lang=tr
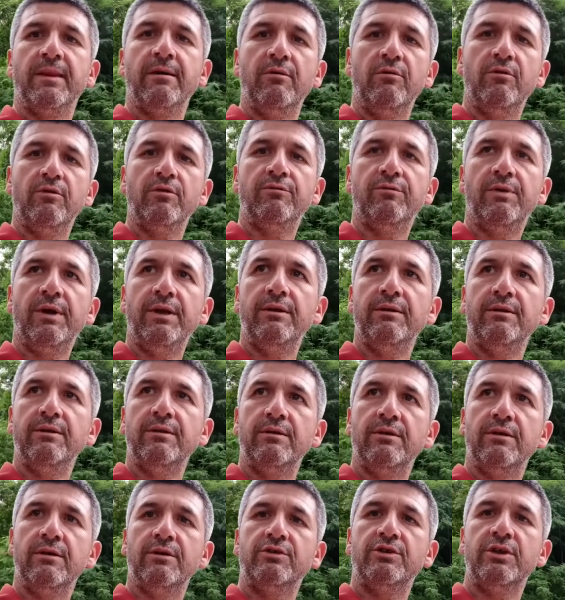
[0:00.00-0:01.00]
lütfen
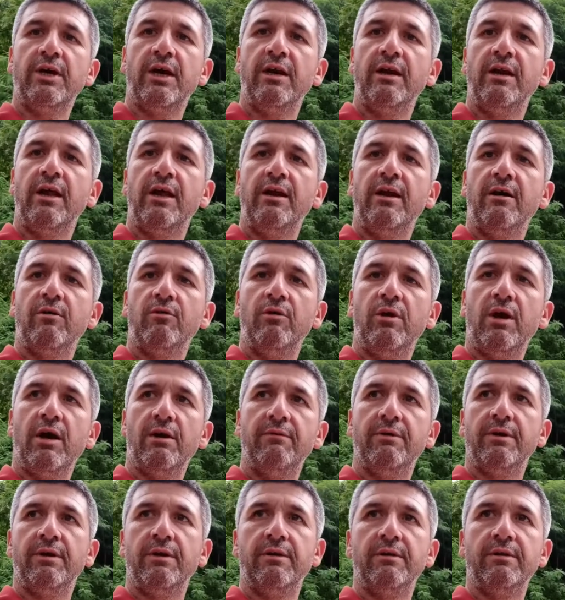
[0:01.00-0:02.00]
e, çağrılarına
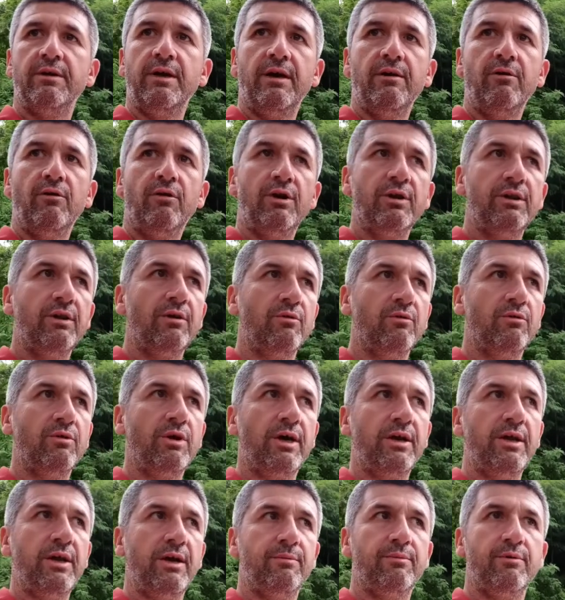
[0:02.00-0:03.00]
kulak verin. Yani o kadar
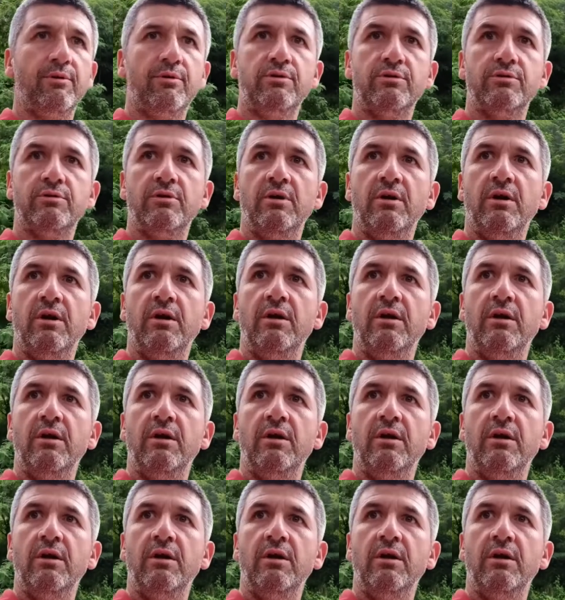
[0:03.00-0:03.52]
uyarı yapıyoruz.